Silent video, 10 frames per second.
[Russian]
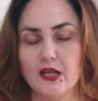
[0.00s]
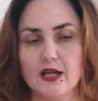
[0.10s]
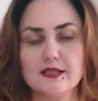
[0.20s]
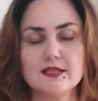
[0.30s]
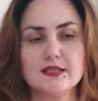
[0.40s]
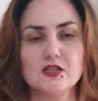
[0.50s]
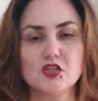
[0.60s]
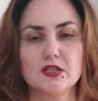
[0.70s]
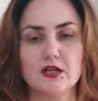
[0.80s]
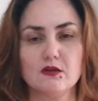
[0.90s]

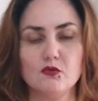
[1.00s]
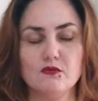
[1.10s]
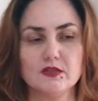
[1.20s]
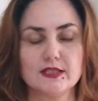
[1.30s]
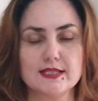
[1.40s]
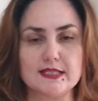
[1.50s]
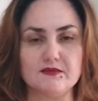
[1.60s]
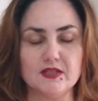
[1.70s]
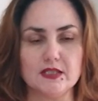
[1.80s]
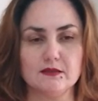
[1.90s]
Однозначно какого-то
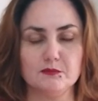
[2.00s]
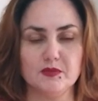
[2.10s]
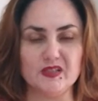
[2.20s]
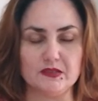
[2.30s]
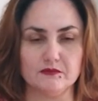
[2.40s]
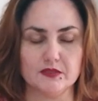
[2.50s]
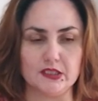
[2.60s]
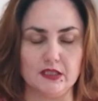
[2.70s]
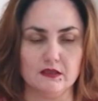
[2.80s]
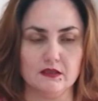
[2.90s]
света белого,
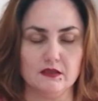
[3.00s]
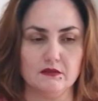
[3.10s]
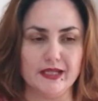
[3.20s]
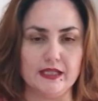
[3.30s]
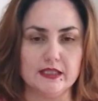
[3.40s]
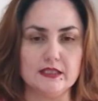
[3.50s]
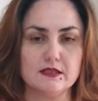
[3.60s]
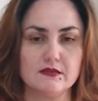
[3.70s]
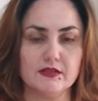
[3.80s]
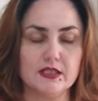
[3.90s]
да, не
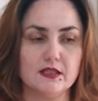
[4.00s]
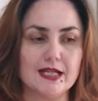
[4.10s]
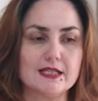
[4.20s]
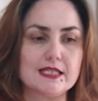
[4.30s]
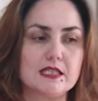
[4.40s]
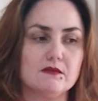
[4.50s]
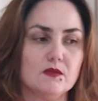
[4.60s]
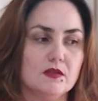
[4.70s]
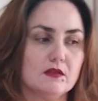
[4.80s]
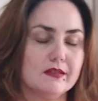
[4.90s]
цвета, а
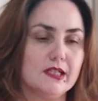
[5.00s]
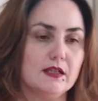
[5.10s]
свет.